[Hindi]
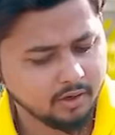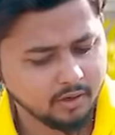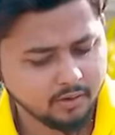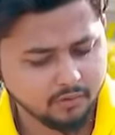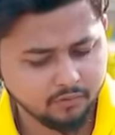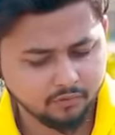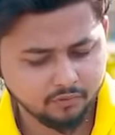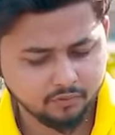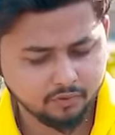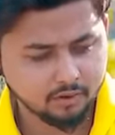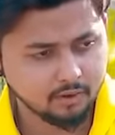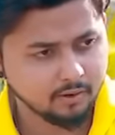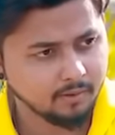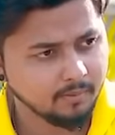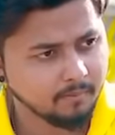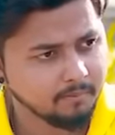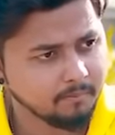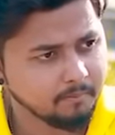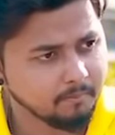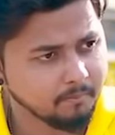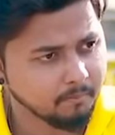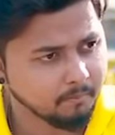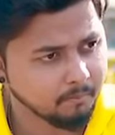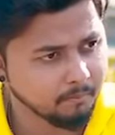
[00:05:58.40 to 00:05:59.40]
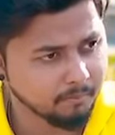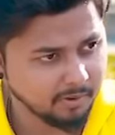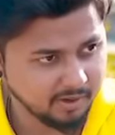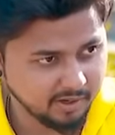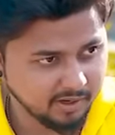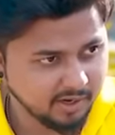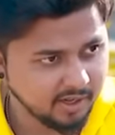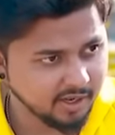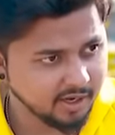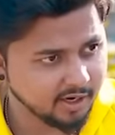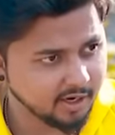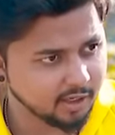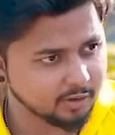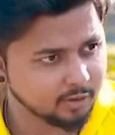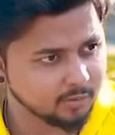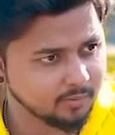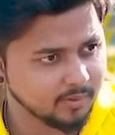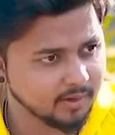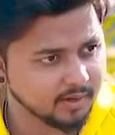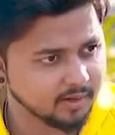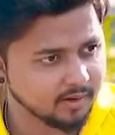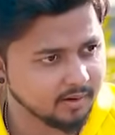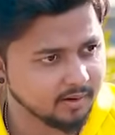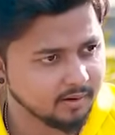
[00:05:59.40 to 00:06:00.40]
गिफ्ट बर्थडे है क्या
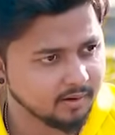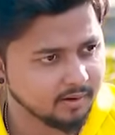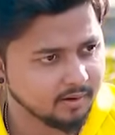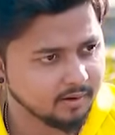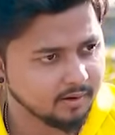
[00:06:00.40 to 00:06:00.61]
तुम्हारा